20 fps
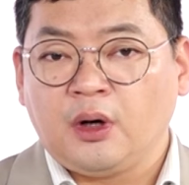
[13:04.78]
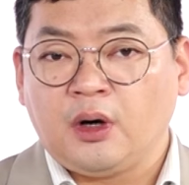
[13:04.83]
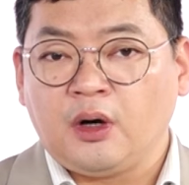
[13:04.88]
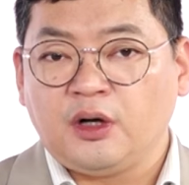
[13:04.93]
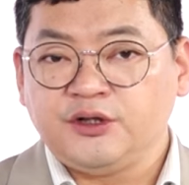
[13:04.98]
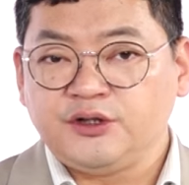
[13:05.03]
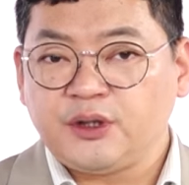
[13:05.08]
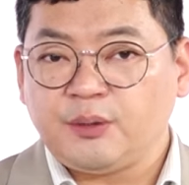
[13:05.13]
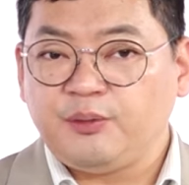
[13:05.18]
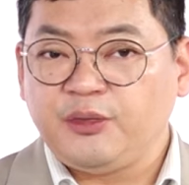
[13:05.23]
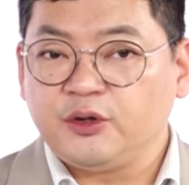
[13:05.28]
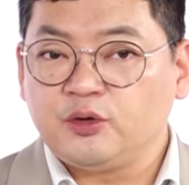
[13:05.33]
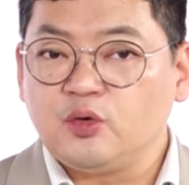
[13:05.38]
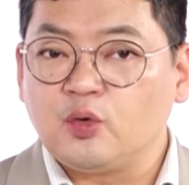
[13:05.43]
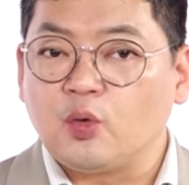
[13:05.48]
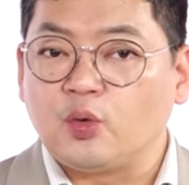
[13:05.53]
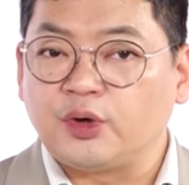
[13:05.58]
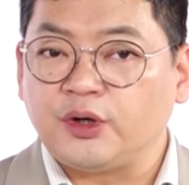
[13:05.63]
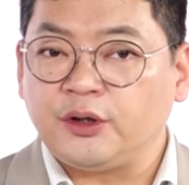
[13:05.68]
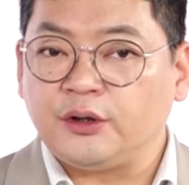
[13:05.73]
어, 이제
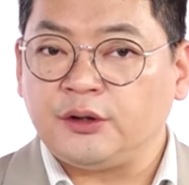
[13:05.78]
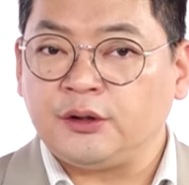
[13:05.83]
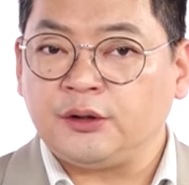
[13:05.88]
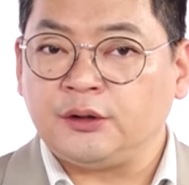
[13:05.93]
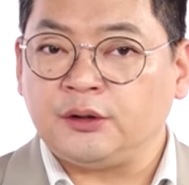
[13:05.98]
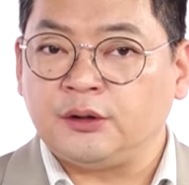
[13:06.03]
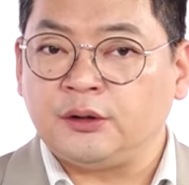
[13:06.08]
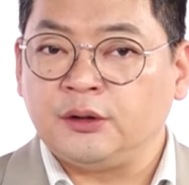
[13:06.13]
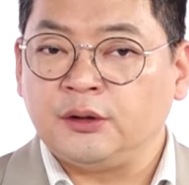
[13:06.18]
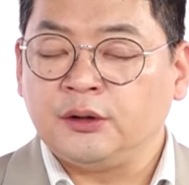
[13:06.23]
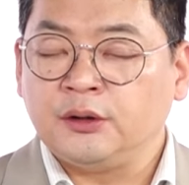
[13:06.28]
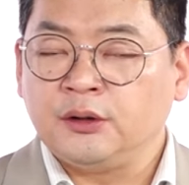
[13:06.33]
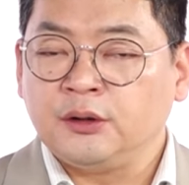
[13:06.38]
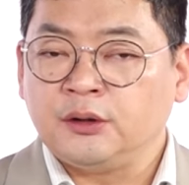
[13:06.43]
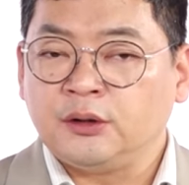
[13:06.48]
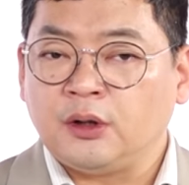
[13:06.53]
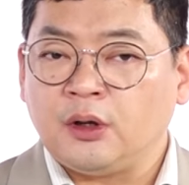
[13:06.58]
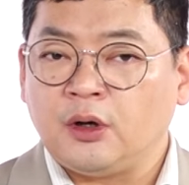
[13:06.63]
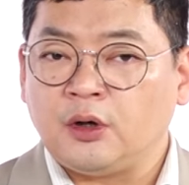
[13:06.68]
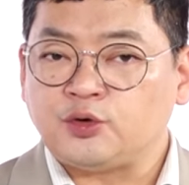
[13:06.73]
미국 오리는
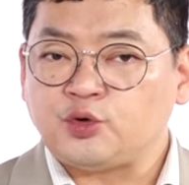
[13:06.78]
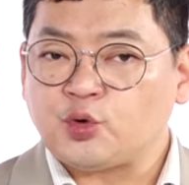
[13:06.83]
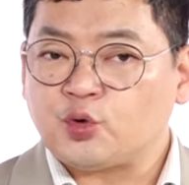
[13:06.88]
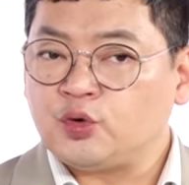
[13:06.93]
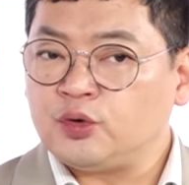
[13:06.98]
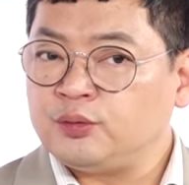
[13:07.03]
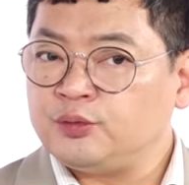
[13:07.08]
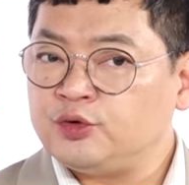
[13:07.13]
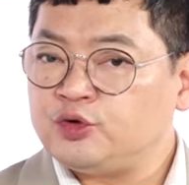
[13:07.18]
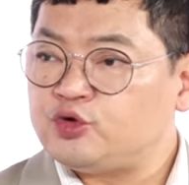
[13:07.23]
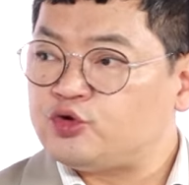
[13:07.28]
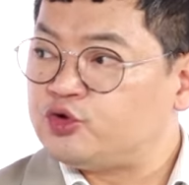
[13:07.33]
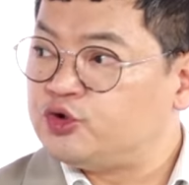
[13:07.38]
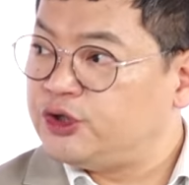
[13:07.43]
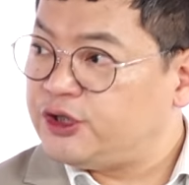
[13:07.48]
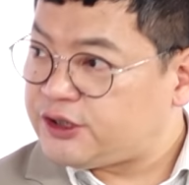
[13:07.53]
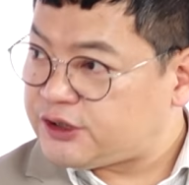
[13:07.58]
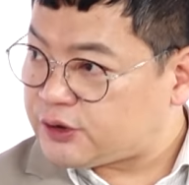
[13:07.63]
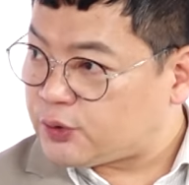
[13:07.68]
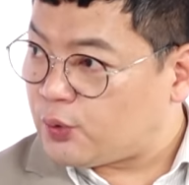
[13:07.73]
어, 조금은
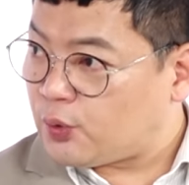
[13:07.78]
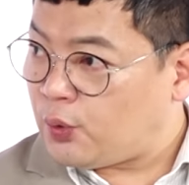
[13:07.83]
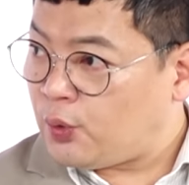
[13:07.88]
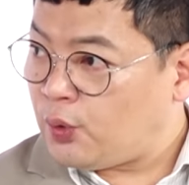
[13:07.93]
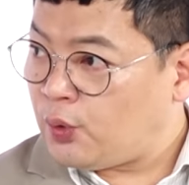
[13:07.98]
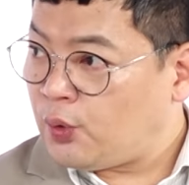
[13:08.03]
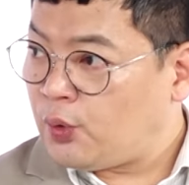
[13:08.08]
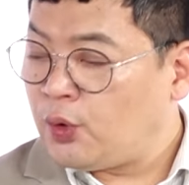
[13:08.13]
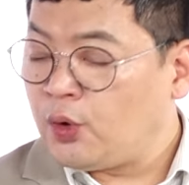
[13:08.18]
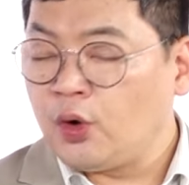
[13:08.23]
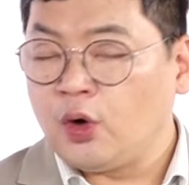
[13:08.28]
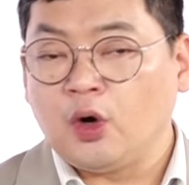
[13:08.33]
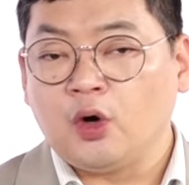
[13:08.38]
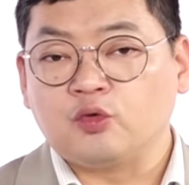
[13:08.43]
줄이시고 어, 네.